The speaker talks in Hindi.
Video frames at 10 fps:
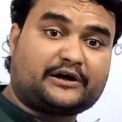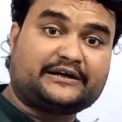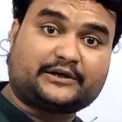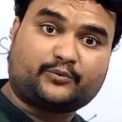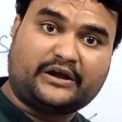
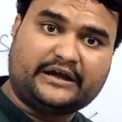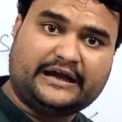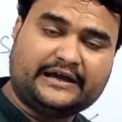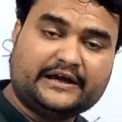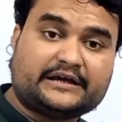प्रोडक्ट वही
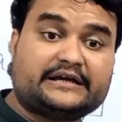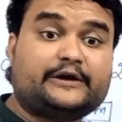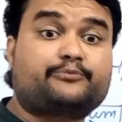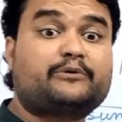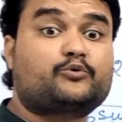है कि
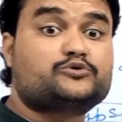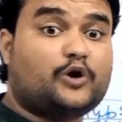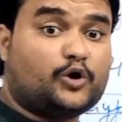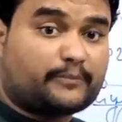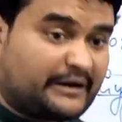इसमें कुछ
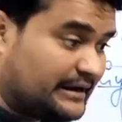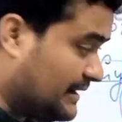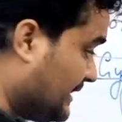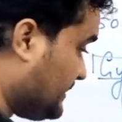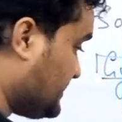और बन रहा
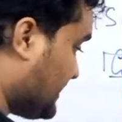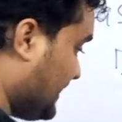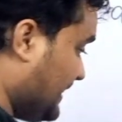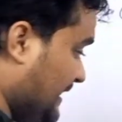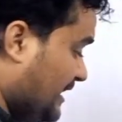कैसे चेक
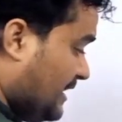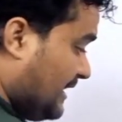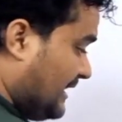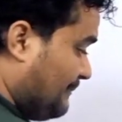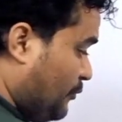करेंगे
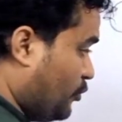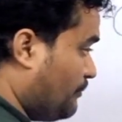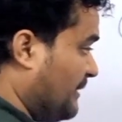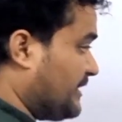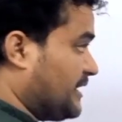आप
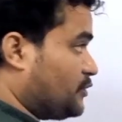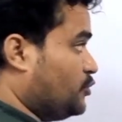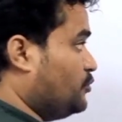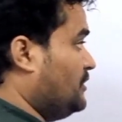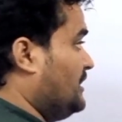ओपन कर
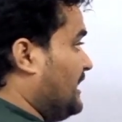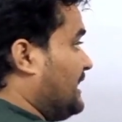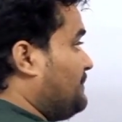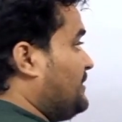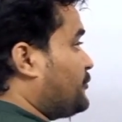लो
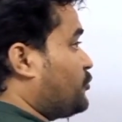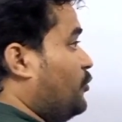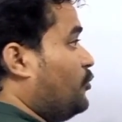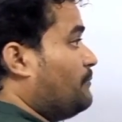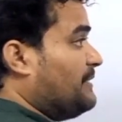आप
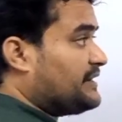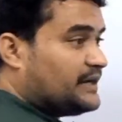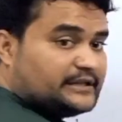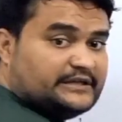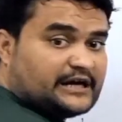इसको ओपन
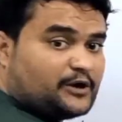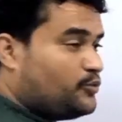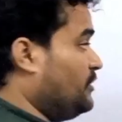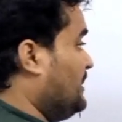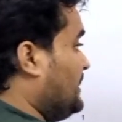कर लिया
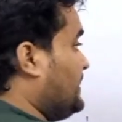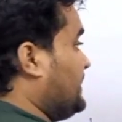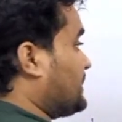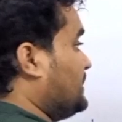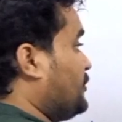करो
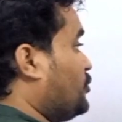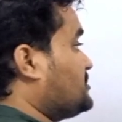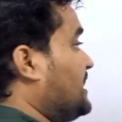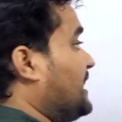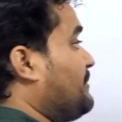यस लिखो
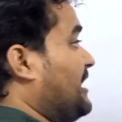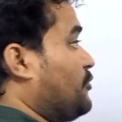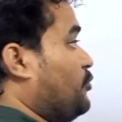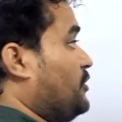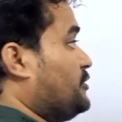चार
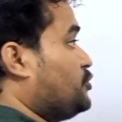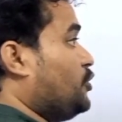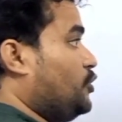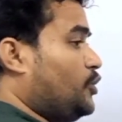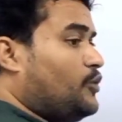बार ओ लिख दो
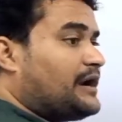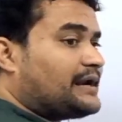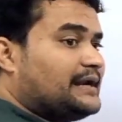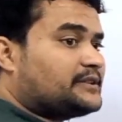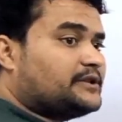लोअर
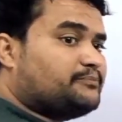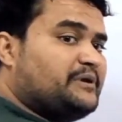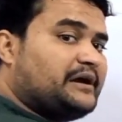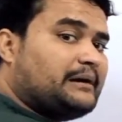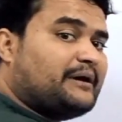क्लासेस
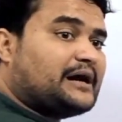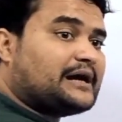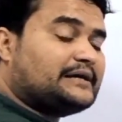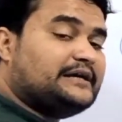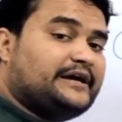में
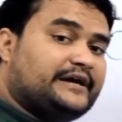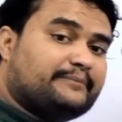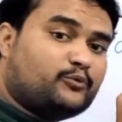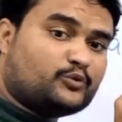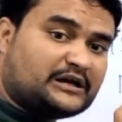हमारा ये
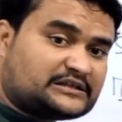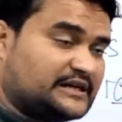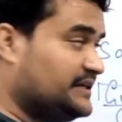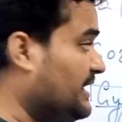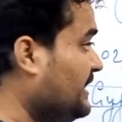एम होना
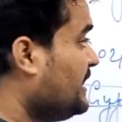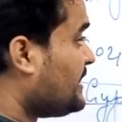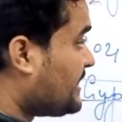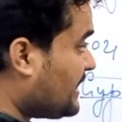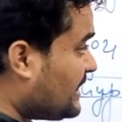चाहिए
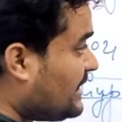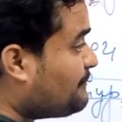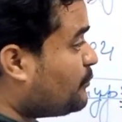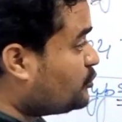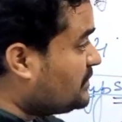कि अगर
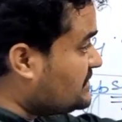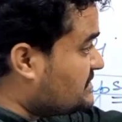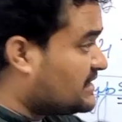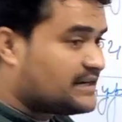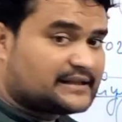आपको उधर
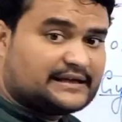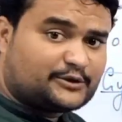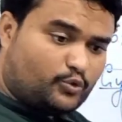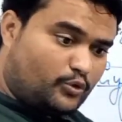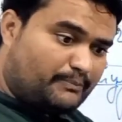चेक करना
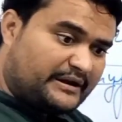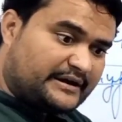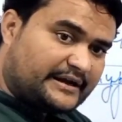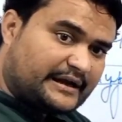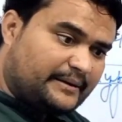तो ओपन
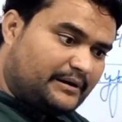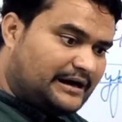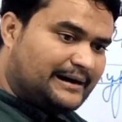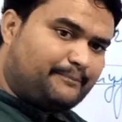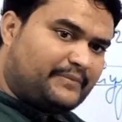करके
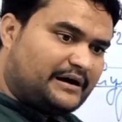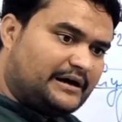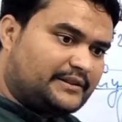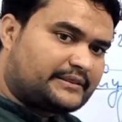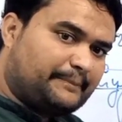आप
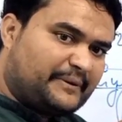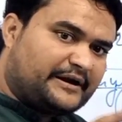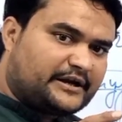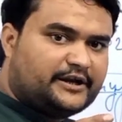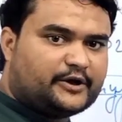
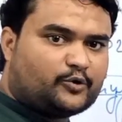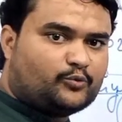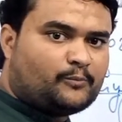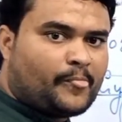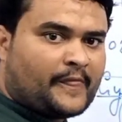सेपरेटली लिख
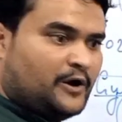लो